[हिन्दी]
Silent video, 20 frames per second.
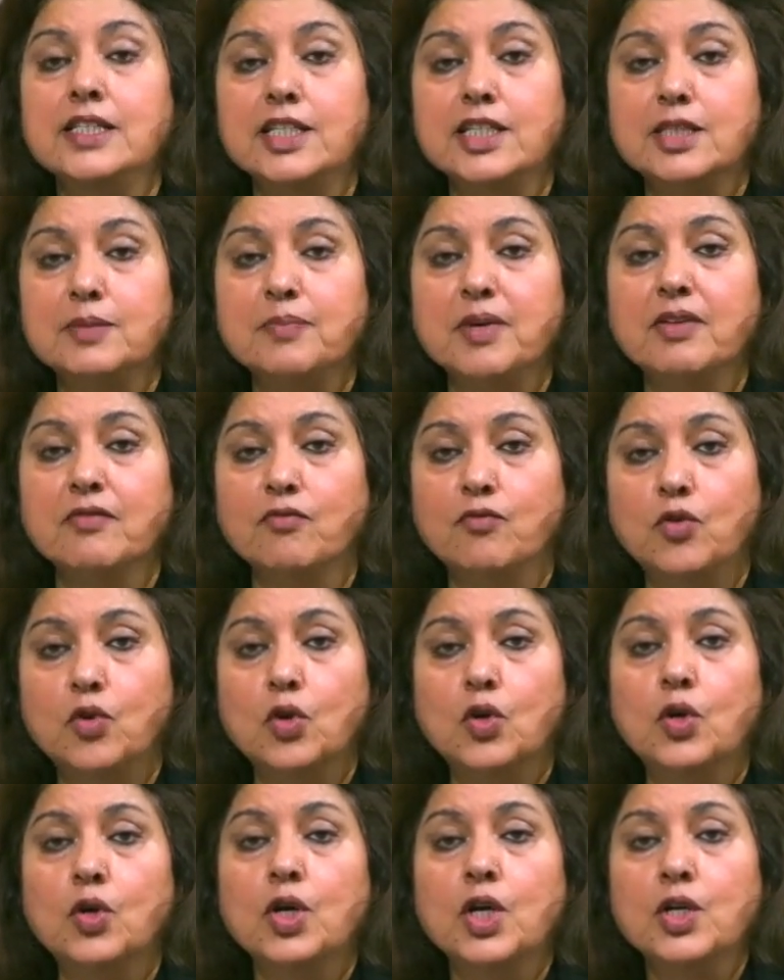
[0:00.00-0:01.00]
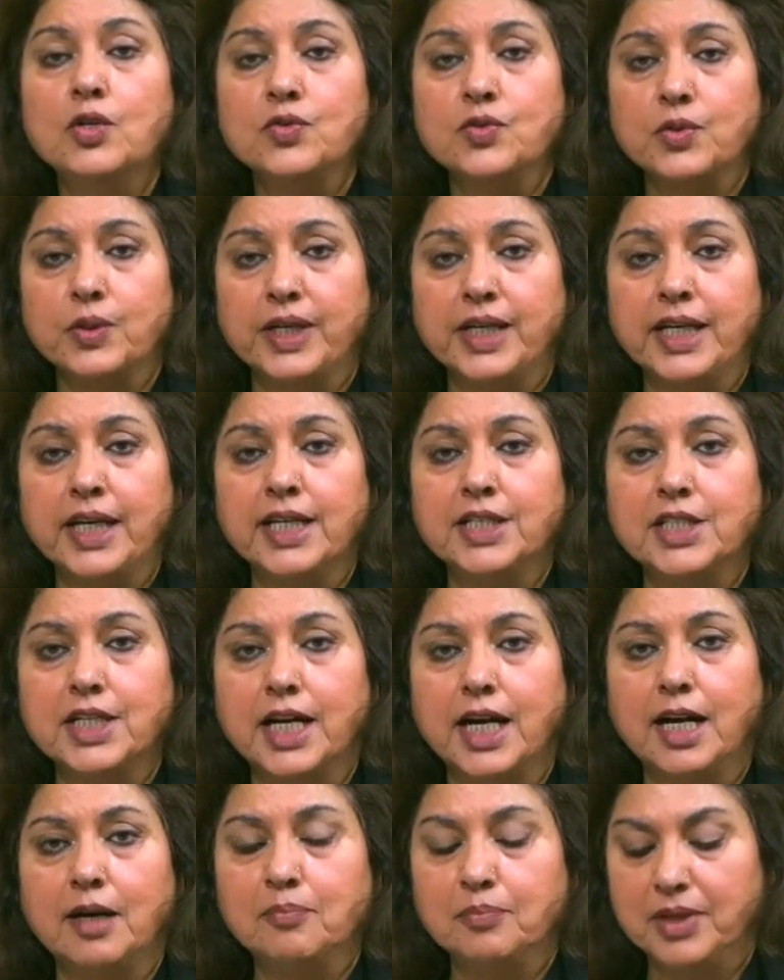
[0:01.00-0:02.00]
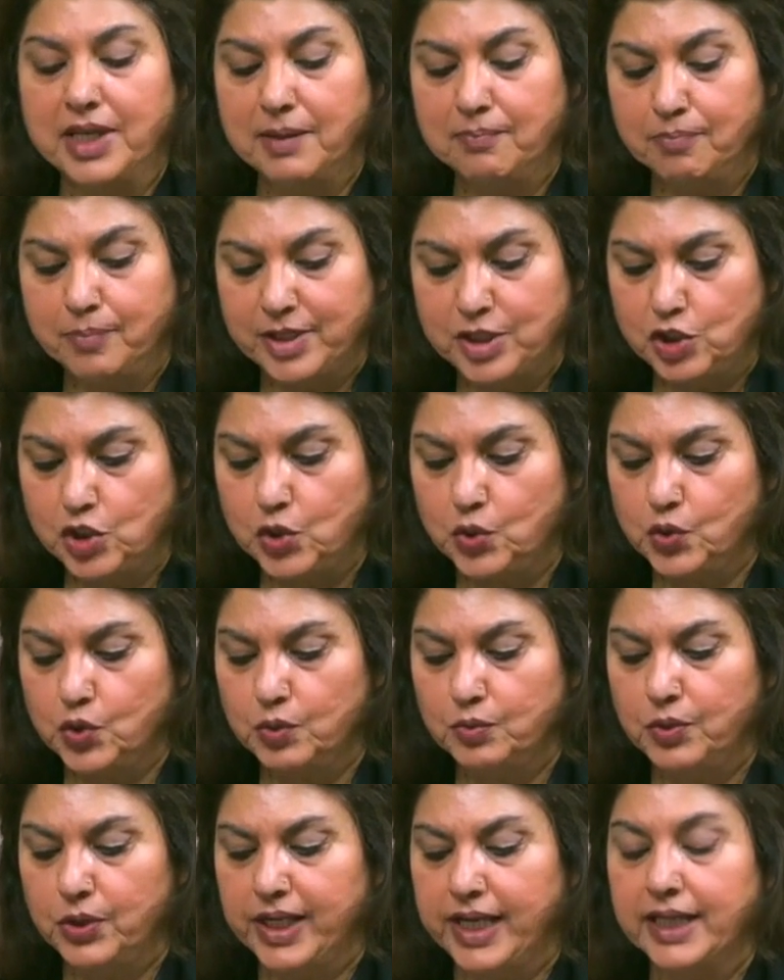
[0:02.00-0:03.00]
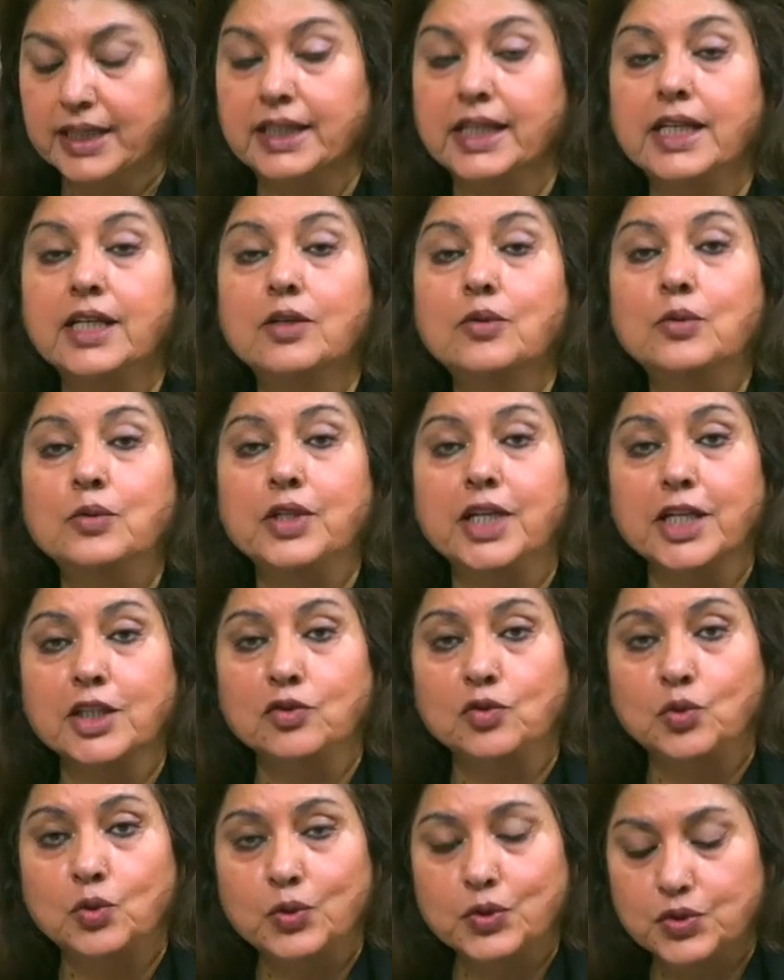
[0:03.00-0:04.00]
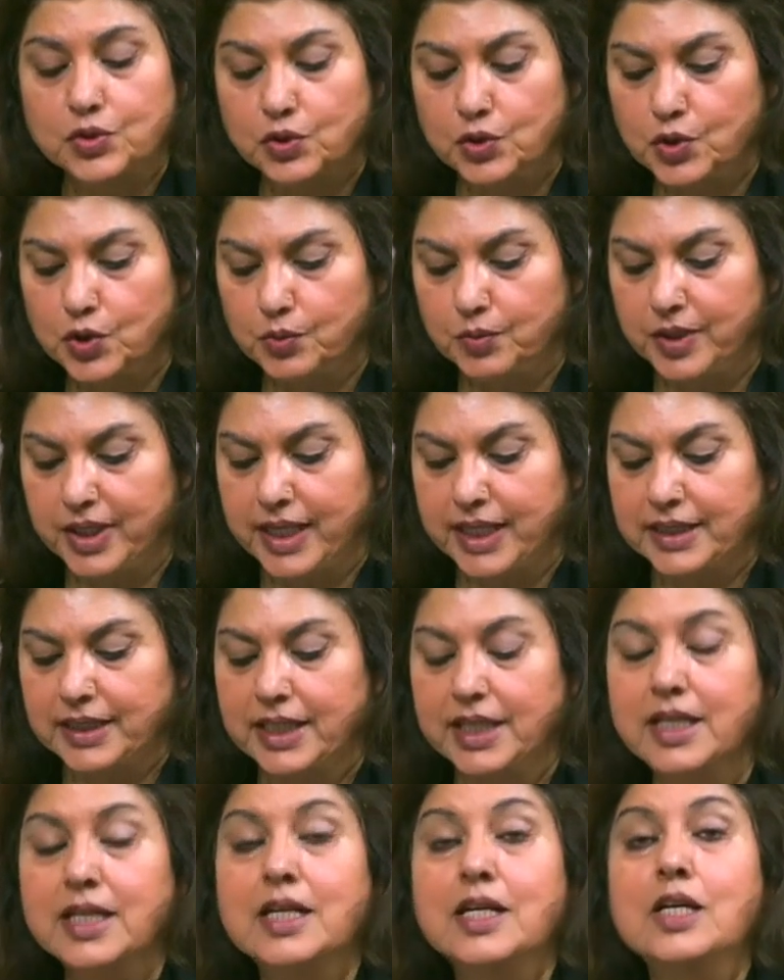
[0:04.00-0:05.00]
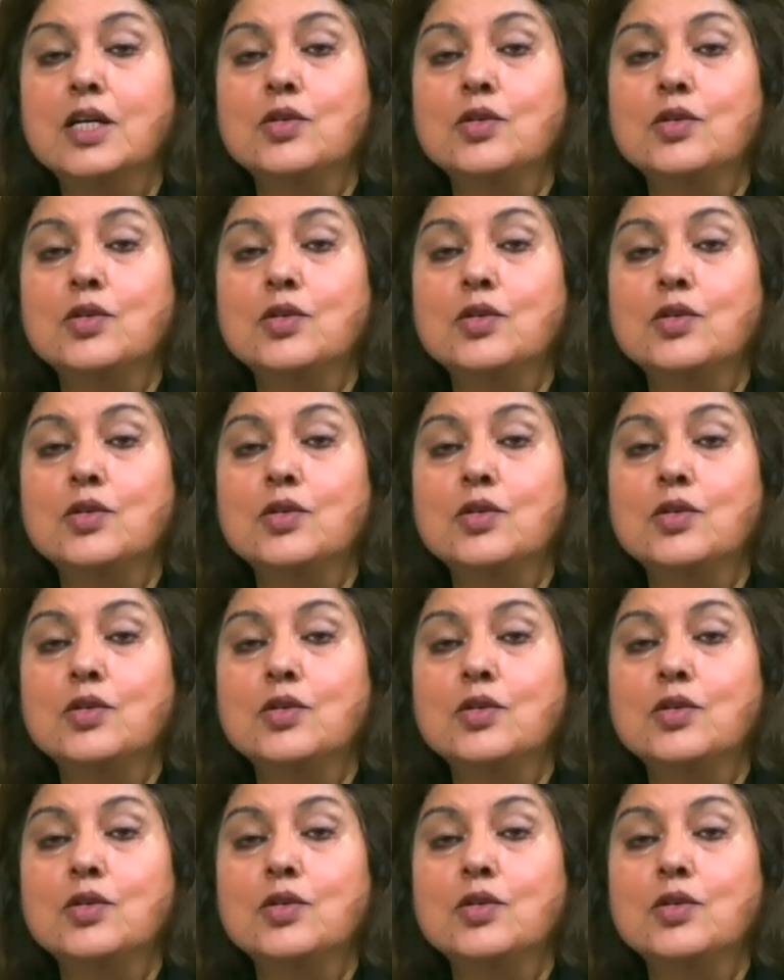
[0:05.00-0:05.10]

जिसमें वो सुरैया शहाब के बच्चों को बुलाते उनके दोस्तों को बुलाते